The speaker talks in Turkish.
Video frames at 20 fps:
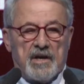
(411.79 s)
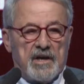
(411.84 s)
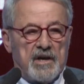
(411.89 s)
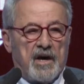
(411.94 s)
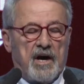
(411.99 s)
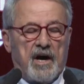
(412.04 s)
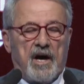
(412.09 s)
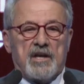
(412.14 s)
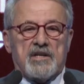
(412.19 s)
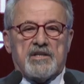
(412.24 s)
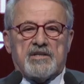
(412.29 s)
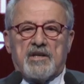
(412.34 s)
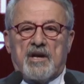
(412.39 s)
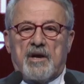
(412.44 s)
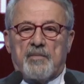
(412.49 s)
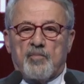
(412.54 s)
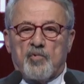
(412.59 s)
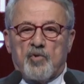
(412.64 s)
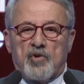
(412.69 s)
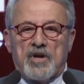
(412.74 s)
E, halk
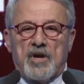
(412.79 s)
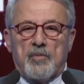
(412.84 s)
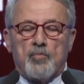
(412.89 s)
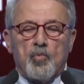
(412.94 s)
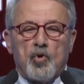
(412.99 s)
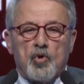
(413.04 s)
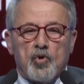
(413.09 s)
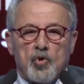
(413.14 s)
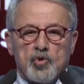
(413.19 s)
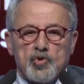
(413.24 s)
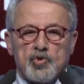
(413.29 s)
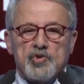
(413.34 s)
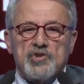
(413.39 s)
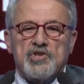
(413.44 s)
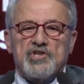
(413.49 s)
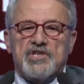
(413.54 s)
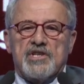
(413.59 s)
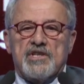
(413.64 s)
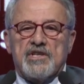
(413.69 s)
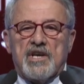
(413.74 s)
da böyle
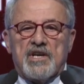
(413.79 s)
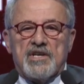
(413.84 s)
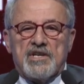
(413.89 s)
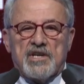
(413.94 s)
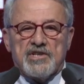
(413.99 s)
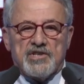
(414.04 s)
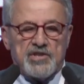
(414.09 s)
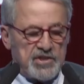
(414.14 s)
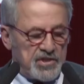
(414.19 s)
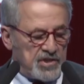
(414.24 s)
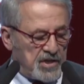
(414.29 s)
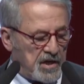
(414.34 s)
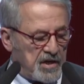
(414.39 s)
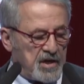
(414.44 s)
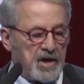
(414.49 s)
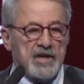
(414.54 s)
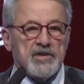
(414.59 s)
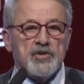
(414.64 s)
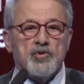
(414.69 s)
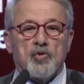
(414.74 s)
molozun içinde
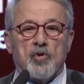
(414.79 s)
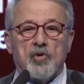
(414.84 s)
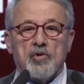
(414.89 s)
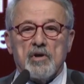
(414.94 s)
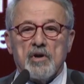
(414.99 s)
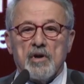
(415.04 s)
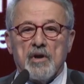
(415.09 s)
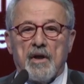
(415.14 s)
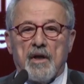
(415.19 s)
yaşayacak hali yok.